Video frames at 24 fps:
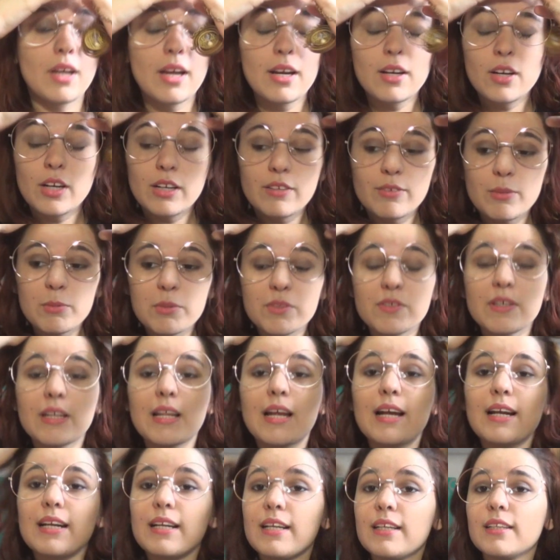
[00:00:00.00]
Agora vamos
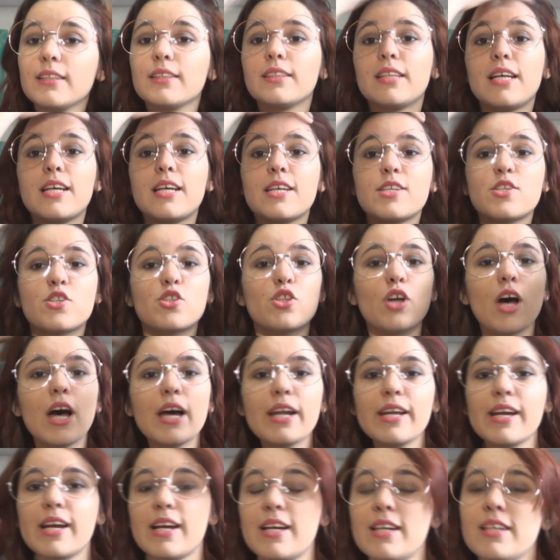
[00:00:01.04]
falar da
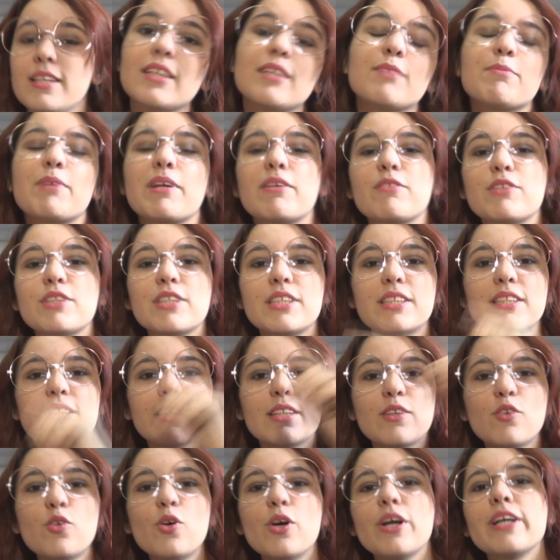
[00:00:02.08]
história. Para vocês que
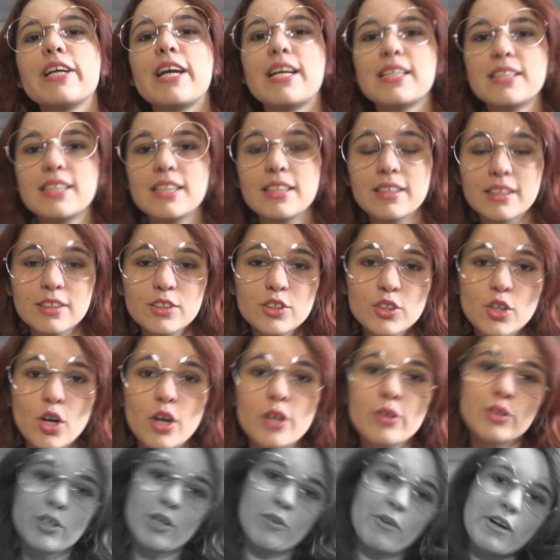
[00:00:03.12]
não conhecem é a
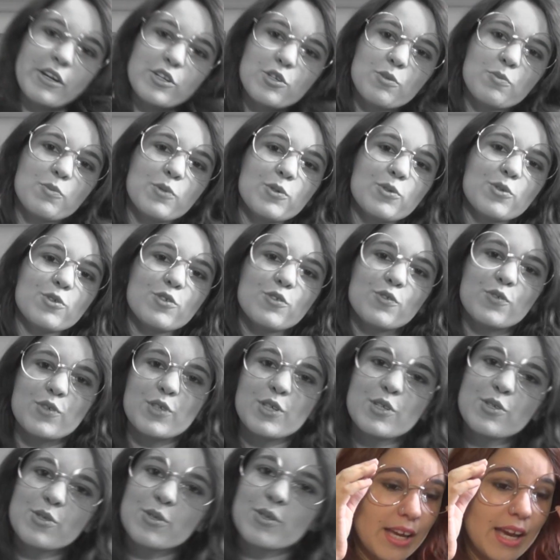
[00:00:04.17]
história, o que eu acho muito
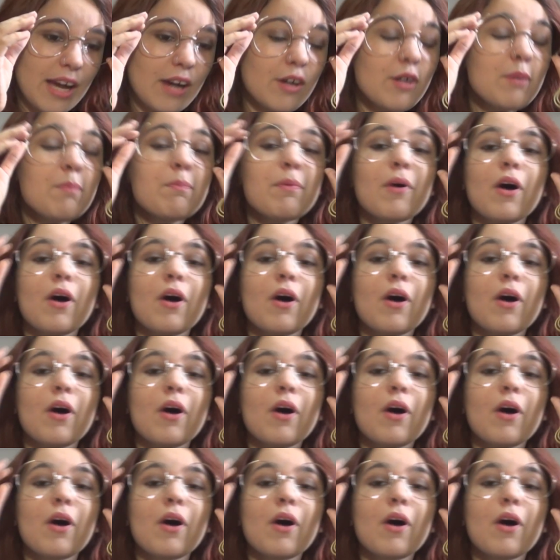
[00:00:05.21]
difícil. Harry